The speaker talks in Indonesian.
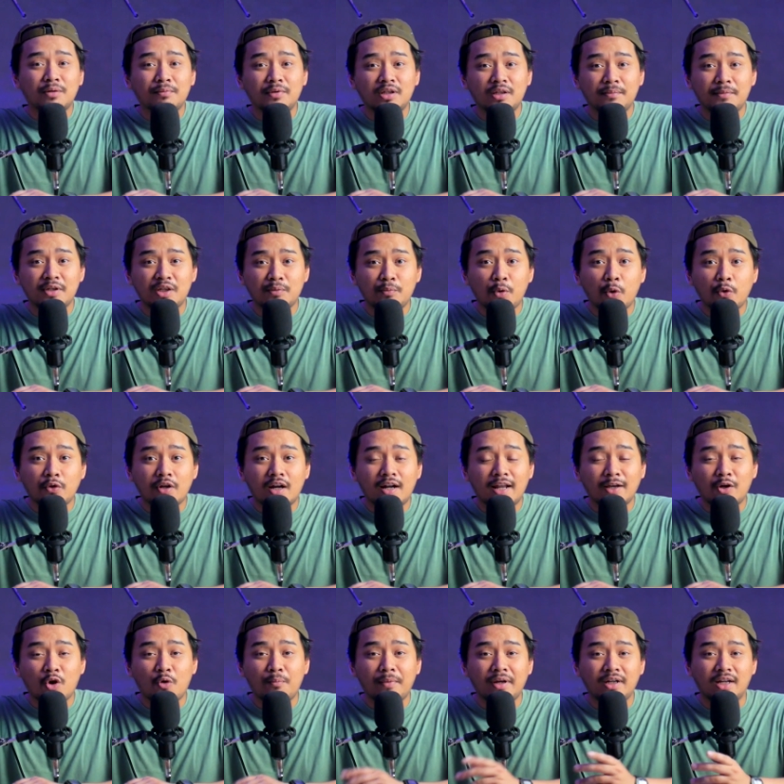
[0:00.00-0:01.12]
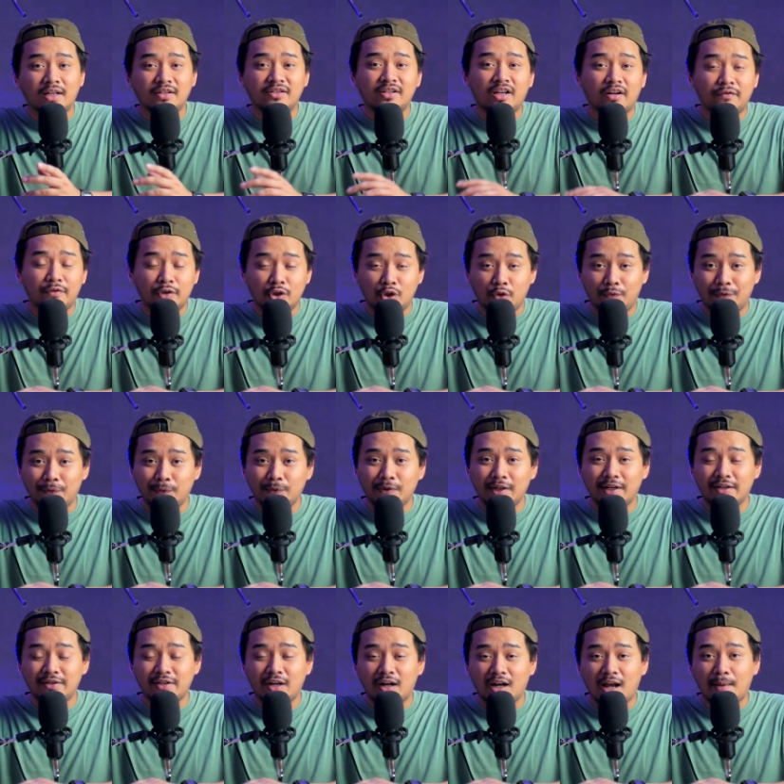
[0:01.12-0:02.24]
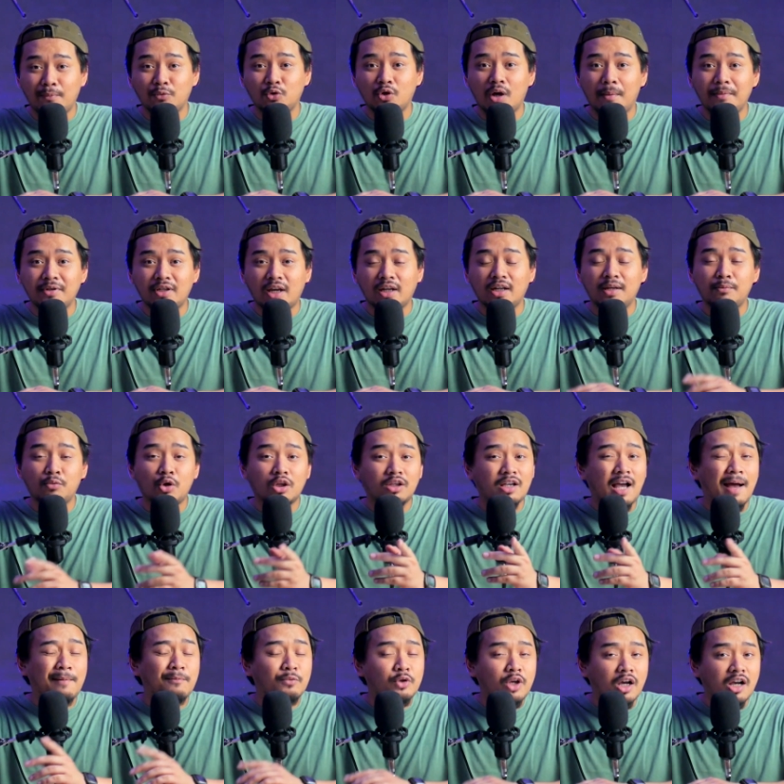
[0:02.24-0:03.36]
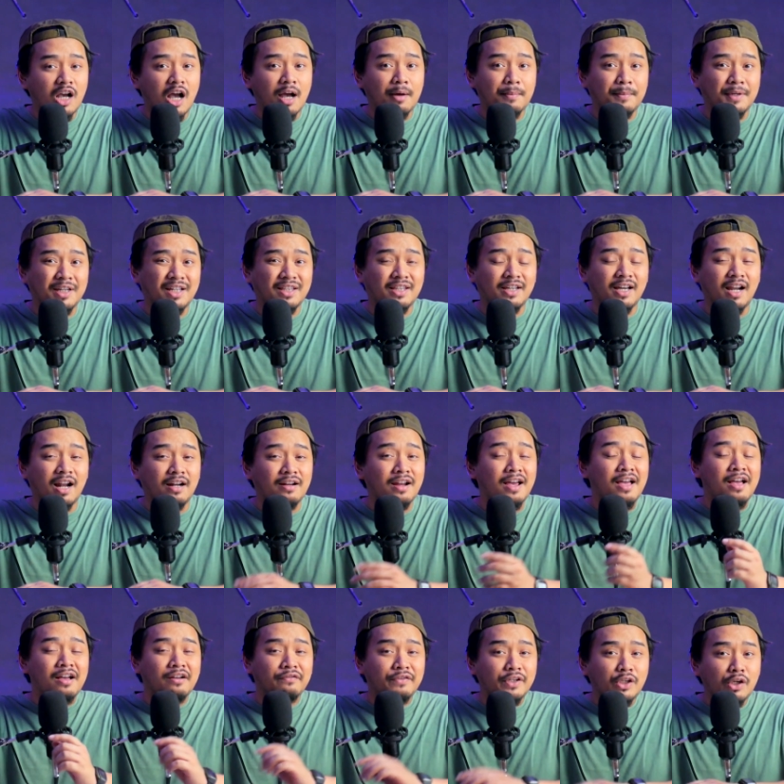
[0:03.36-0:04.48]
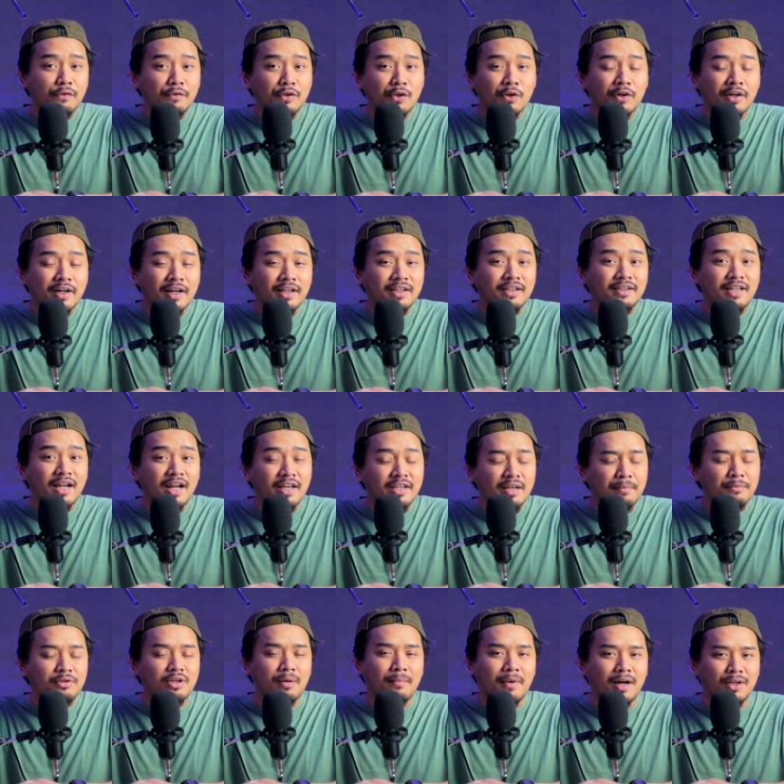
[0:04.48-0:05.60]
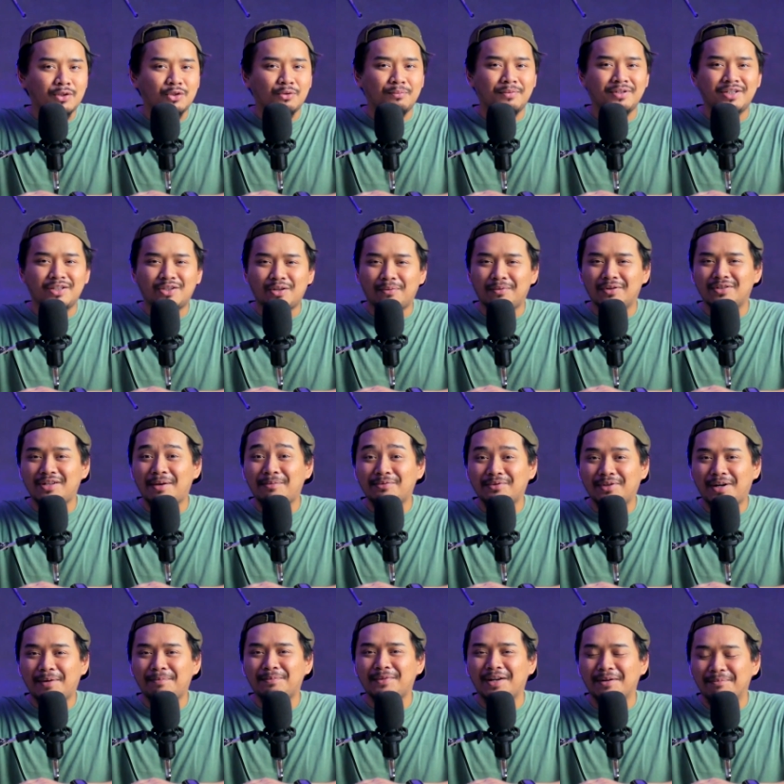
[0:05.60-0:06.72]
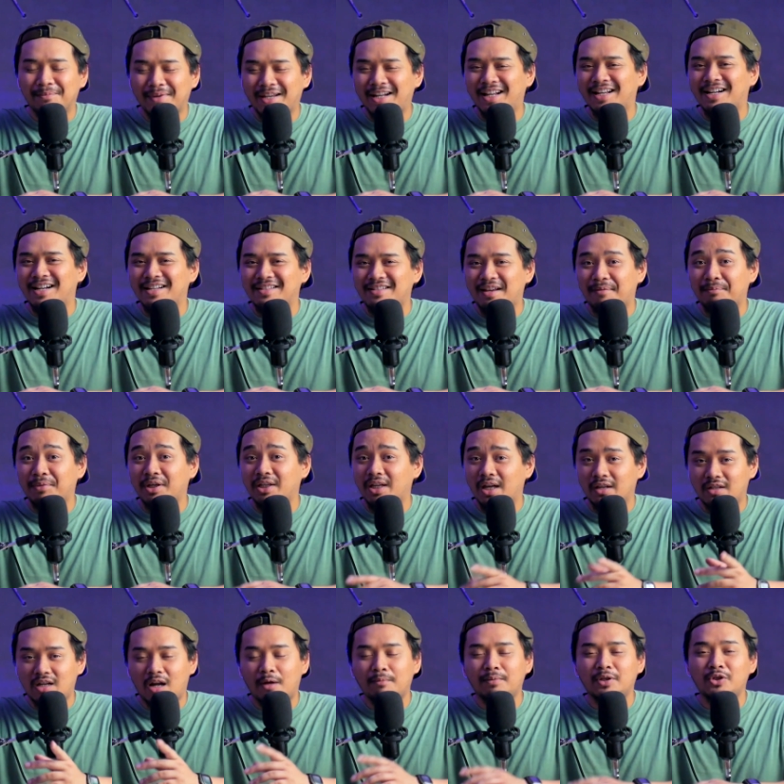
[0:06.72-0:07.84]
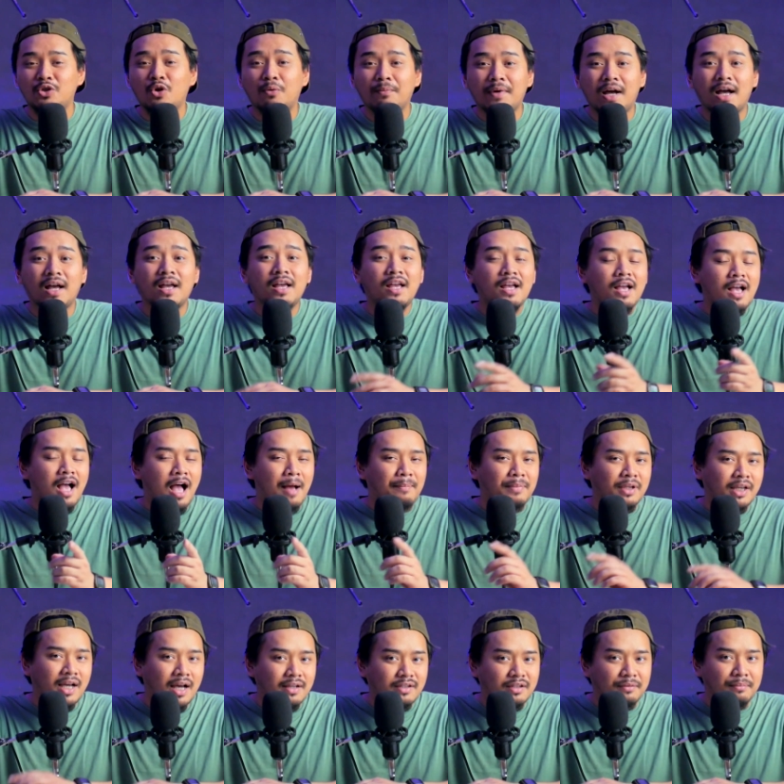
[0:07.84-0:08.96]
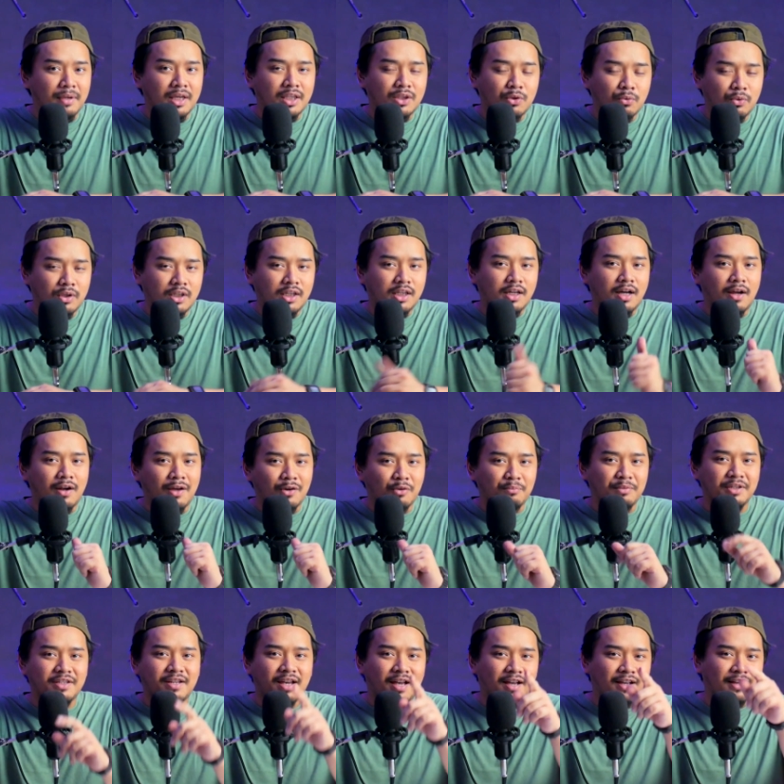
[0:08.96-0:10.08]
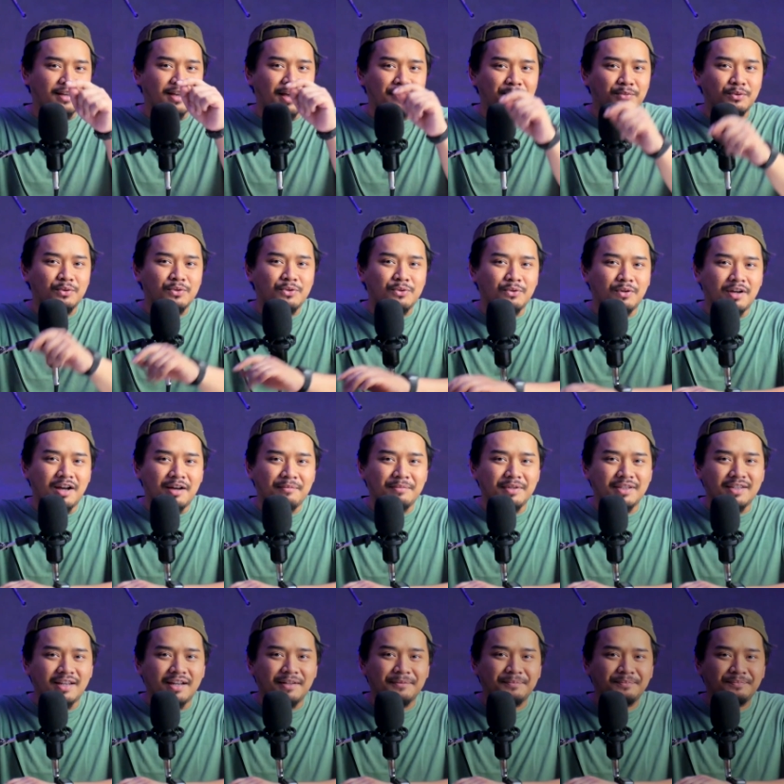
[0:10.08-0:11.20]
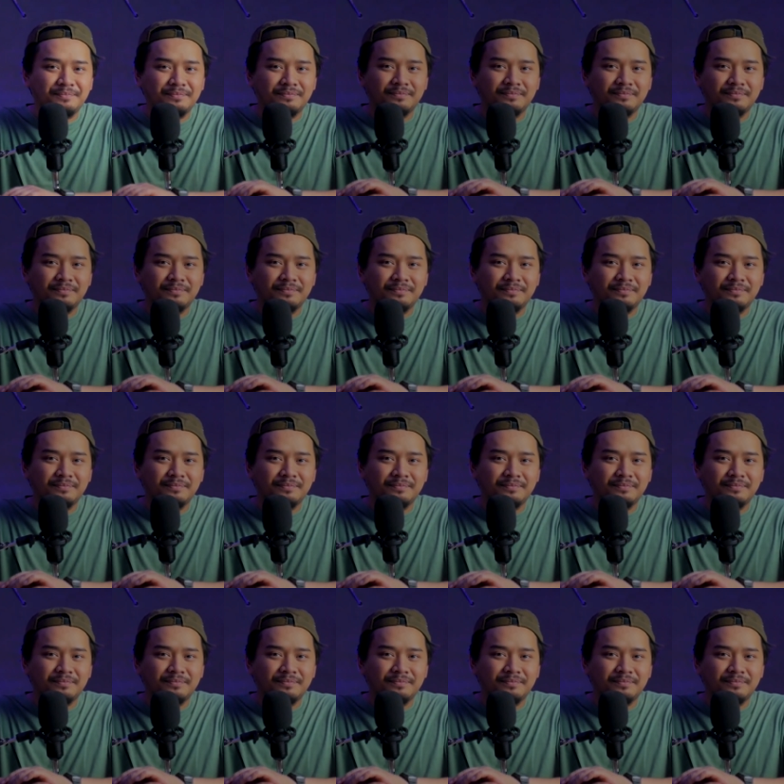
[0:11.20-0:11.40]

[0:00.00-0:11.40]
buat teman-teman semua yang udah like, komen, dan share video-video dari channel kami juga bisa ini buat kamu yang nggak ingin ketinggalan video-video keren kita lainnya bisa banget tuh mencet tombol subscribe dan bel yang ada di sampingnya. Selamat mencoba aplikasi Meitu ini kalau aku bisa kamu juga bisa.